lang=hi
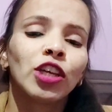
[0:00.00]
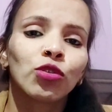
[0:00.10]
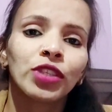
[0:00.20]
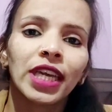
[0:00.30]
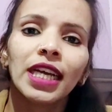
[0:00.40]

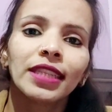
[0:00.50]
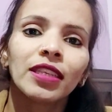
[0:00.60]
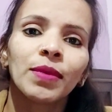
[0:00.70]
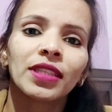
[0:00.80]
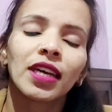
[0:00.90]
तो ये
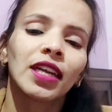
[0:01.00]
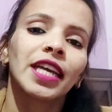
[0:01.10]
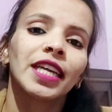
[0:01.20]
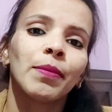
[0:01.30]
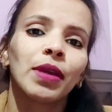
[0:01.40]
गलती मत
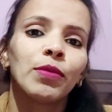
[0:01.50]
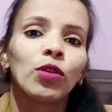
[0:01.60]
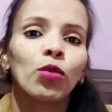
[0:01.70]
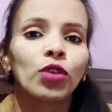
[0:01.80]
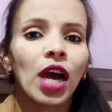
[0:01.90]
करना कि आप बेबी
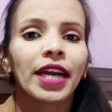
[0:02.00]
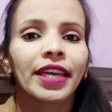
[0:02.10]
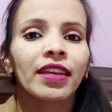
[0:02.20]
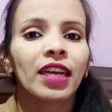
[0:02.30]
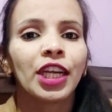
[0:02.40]
को उठा
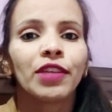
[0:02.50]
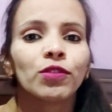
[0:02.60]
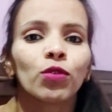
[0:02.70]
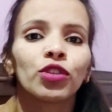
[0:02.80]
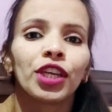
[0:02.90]
के रिलेटिव को